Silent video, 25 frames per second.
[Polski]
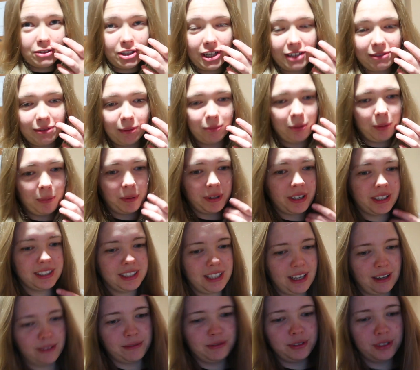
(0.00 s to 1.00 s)
Wczoraj Wam nie
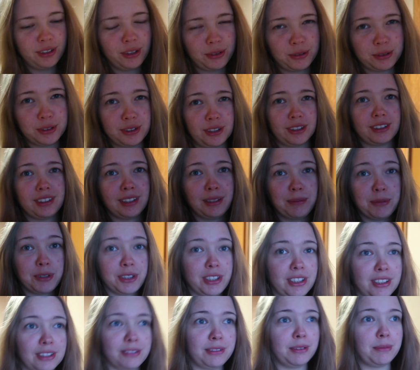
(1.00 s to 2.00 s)
pokazałam widoku z okna,
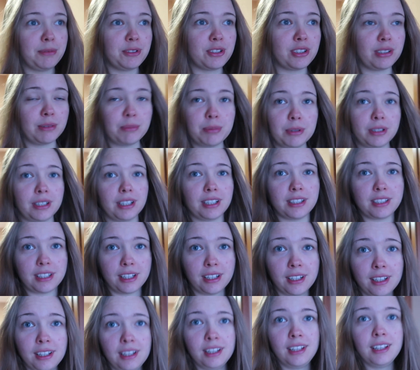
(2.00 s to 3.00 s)
może to Wam jeszcze pokażę.
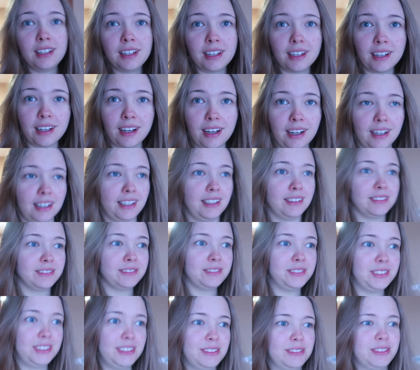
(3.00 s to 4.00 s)
Ale
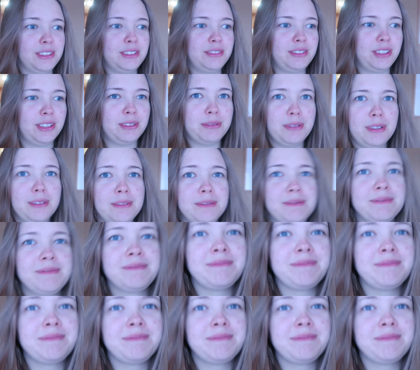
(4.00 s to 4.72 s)
dziwne światło.